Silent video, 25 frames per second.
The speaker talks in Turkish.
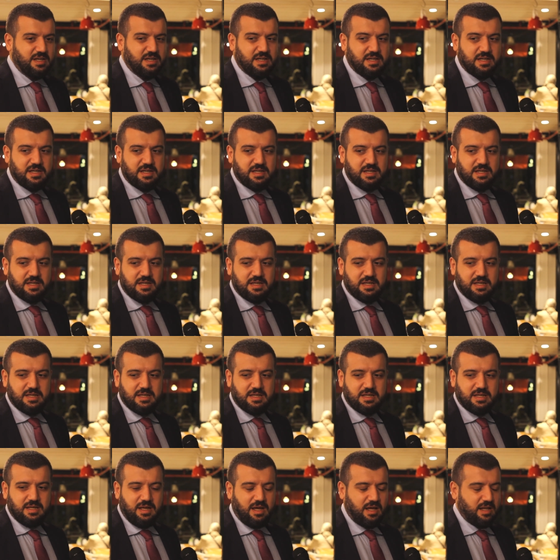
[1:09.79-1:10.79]
e,
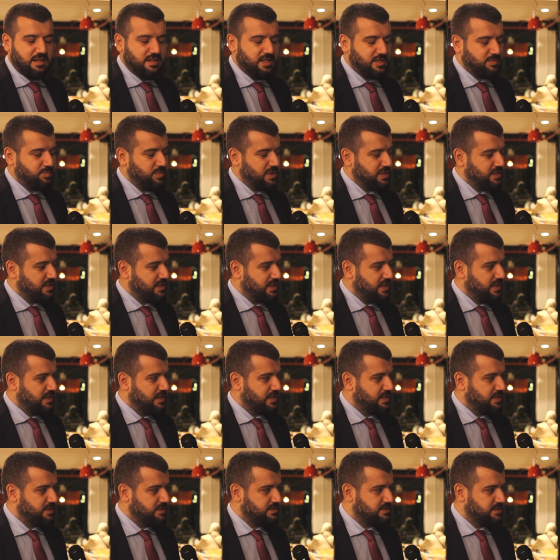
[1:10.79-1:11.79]
anlatmak
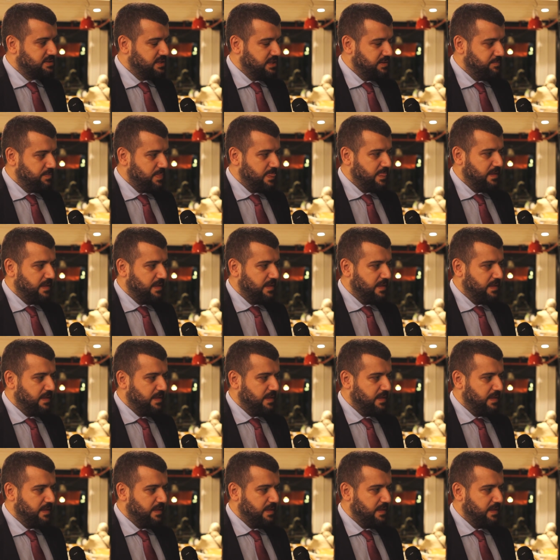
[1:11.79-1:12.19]
gerekirse.